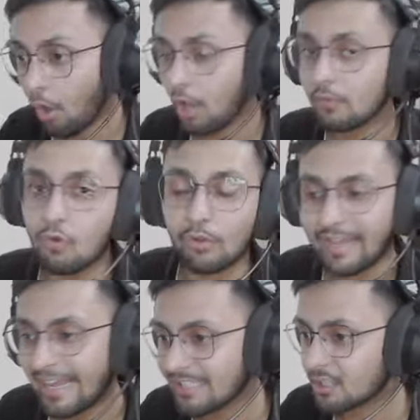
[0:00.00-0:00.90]
और वो कोई
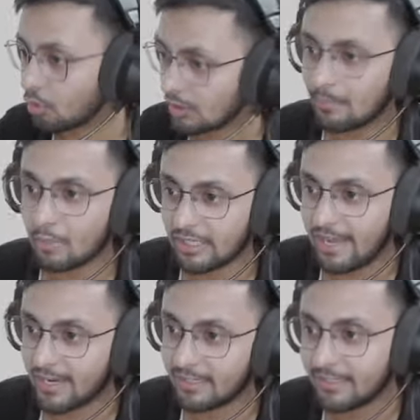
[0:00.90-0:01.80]
ऐसा छोटा मोटा
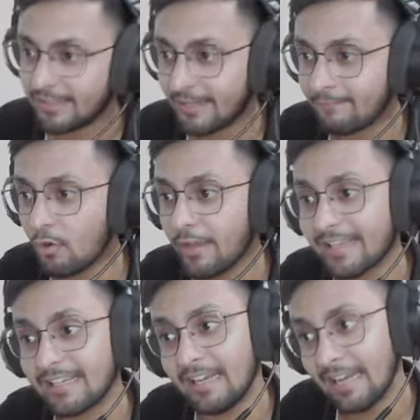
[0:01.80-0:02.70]
ड्रैगन नहीं है वो है
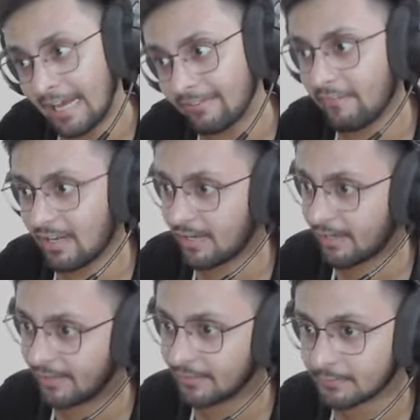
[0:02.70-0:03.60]
एक लावा वाला
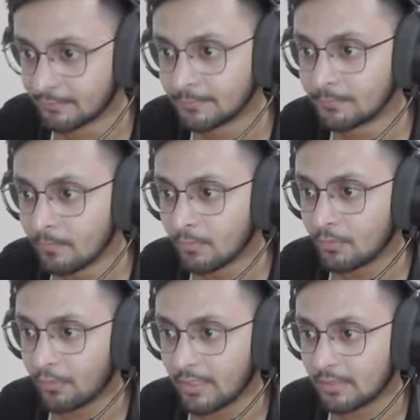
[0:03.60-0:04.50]
ड्रैगन
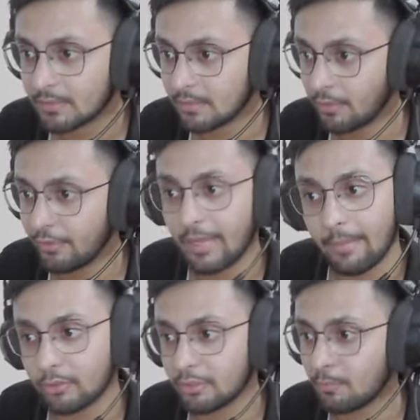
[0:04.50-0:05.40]
तो यस सर यहाँ
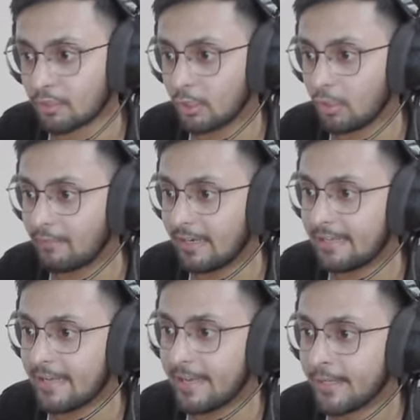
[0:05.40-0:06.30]
पे थोड़ी सी मुश्किल होने
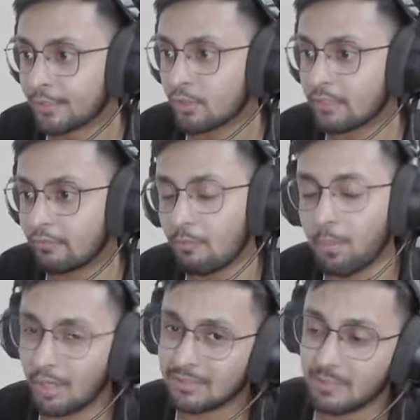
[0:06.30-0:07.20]
वाली है क्योंकि वो
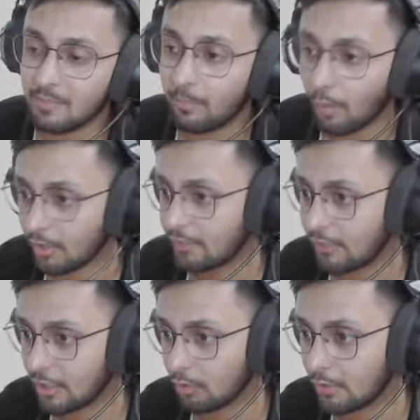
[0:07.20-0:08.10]
बॉस असम बहुत
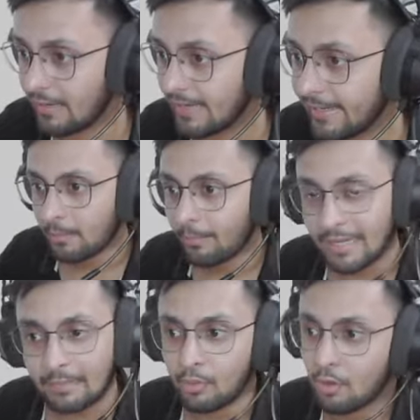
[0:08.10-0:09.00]
डिफिकल्ट होने वाला है
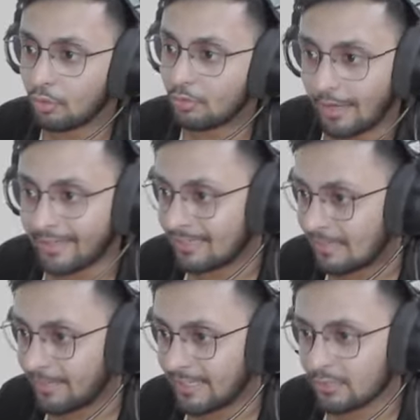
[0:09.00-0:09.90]
पर हम लोगों को ट्राई
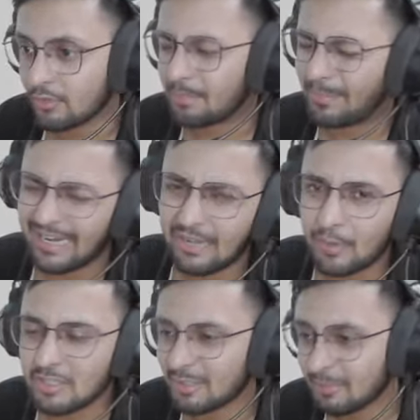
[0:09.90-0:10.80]
करना पड़ेगा क्योंकि पहला
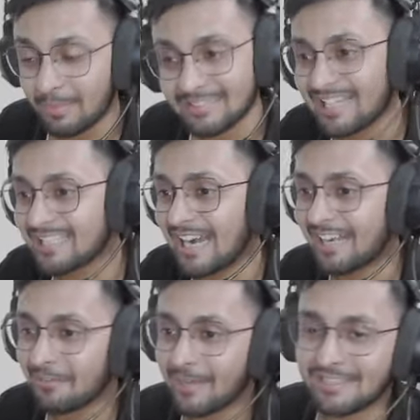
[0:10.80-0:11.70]
बॉस में तुम्हें पता है
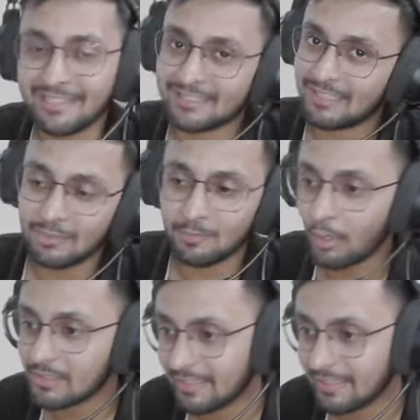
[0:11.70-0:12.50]
स्टार्टिंग में ऐसे ही करता हूँ स्मॉल से